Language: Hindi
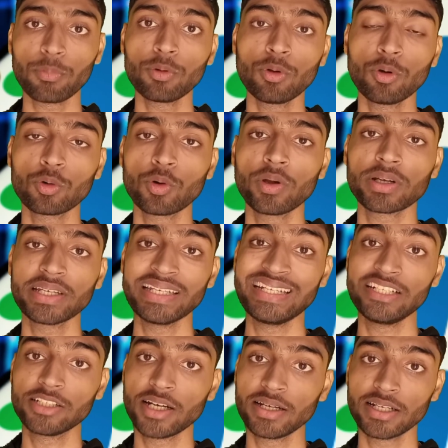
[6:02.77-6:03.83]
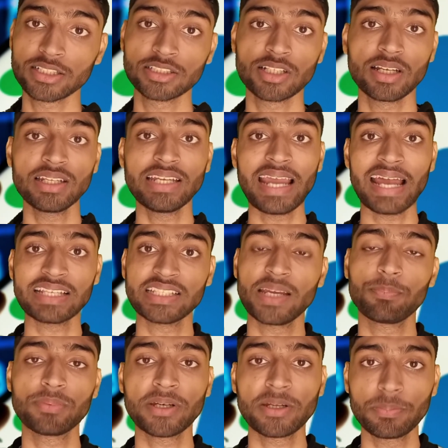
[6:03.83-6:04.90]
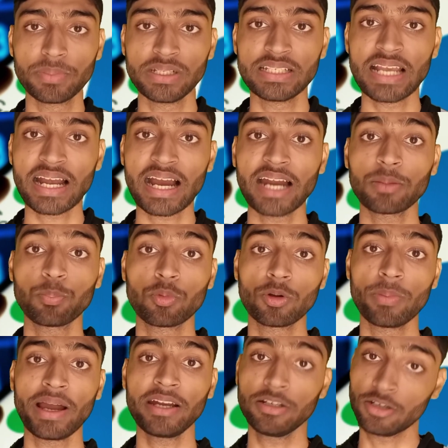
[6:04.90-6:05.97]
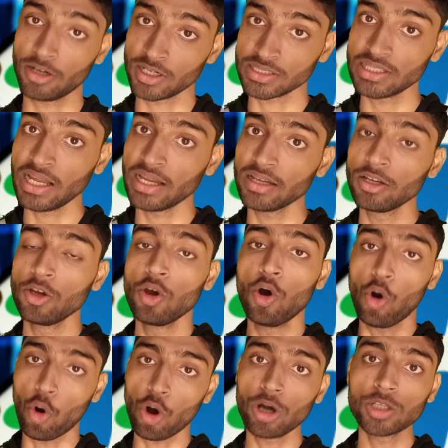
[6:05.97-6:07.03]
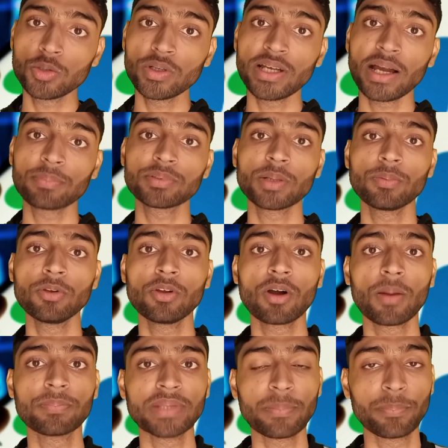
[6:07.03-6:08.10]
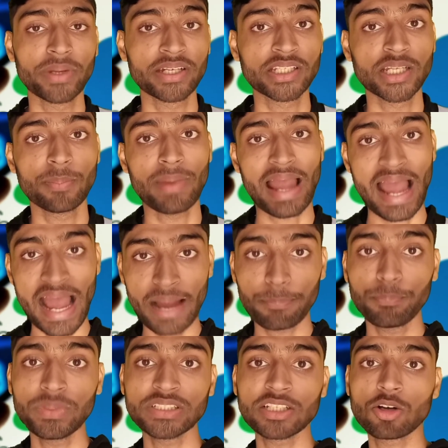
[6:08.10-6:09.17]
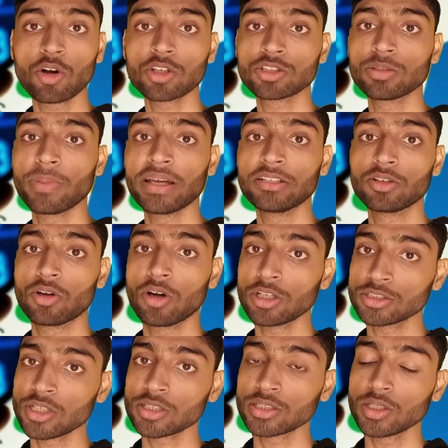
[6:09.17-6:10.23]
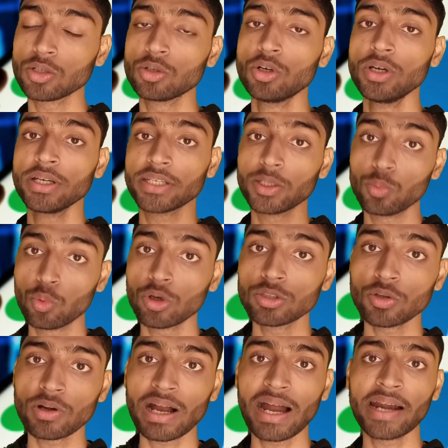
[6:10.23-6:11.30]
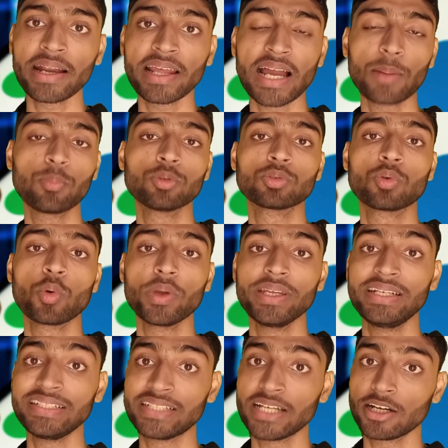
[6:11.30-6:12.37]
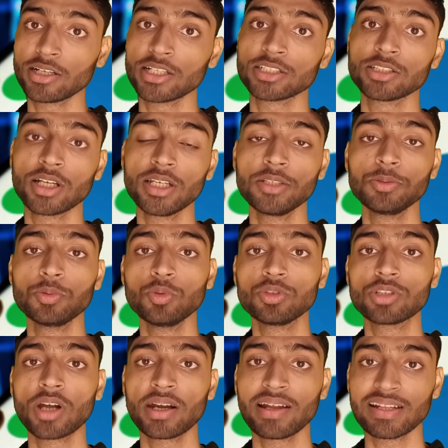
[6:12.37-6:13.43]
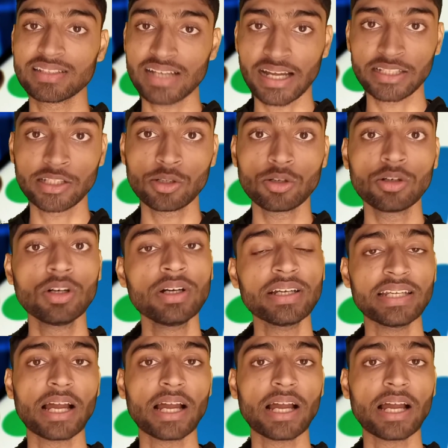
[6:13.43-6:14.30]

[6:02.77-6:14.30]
आप लोगों को एक इंटरनेशनली एक्सेप्टेड वीज़ा कार्ड प्रोवाइड करता है और जो है आप सभी लोग अपना पेटीएम ऐप में से कस्टमाइज कर सकते हो कि वो जो कार्ड है आप उसको इंटरनेशनली यूज करना चाहते हो